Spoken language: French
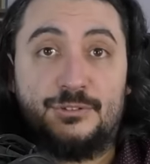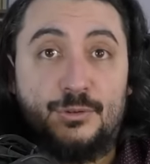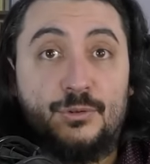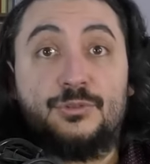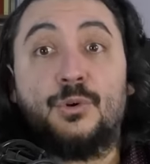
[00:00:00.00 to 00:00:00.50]

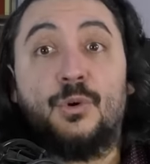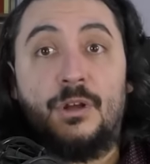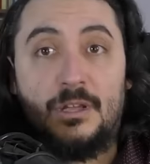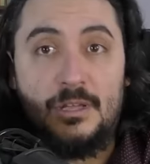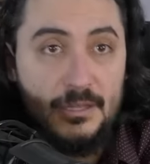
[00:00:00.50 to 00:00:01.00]
sur le dos
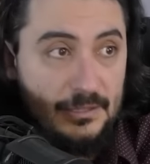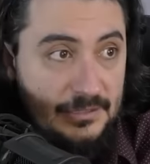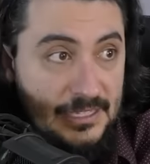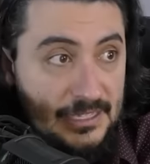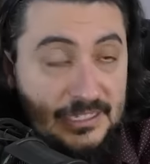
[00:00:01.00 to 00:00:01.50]

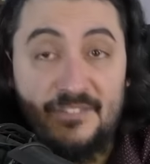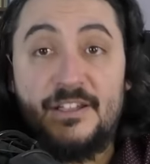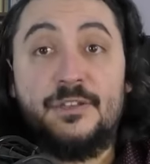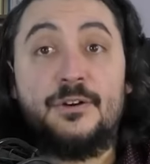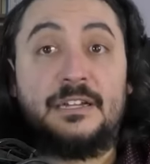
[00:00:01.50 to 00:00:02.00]
des
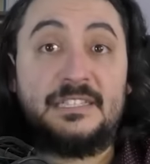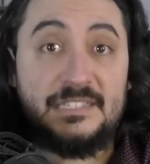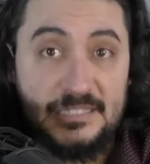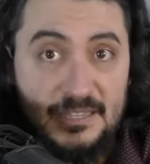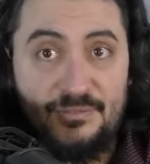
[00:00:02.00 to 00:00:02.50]
travailleurs et des
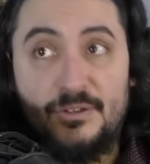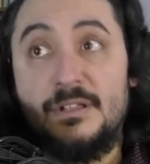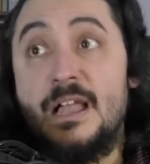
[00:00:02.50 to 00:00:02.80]
actifs.